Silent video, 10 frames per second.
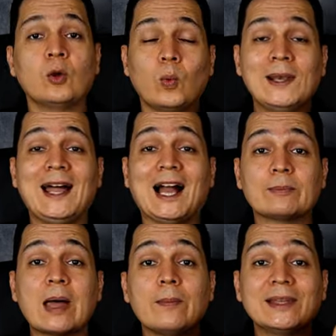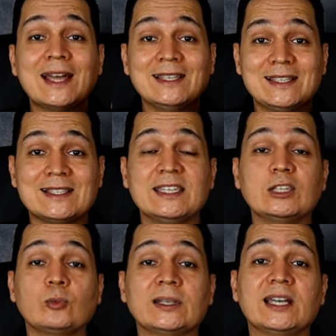ولا حجمها بدا
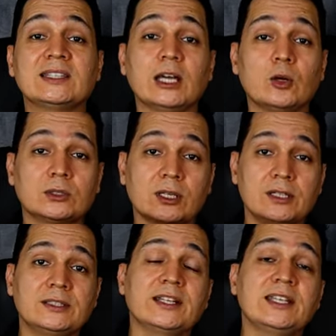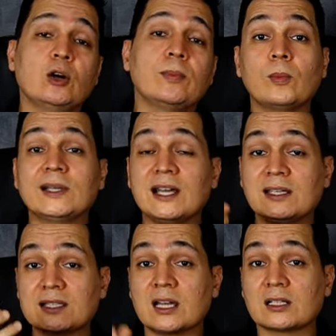يزيد وبدات تاخد كرايتيريا
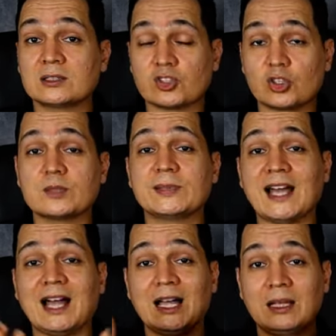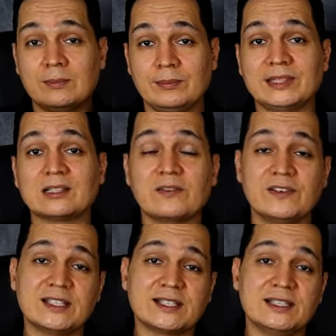وبدا يظهر التشخيص بتاعها
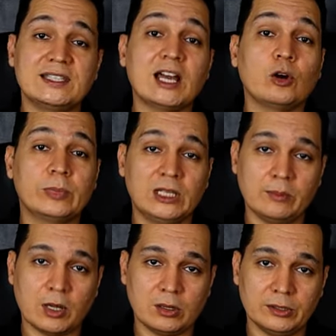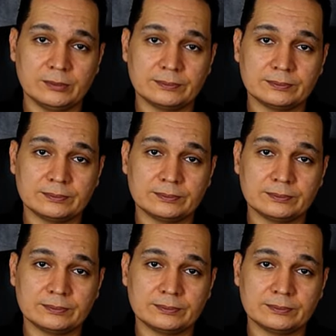بالترايفيزكس تي او بالام ار اي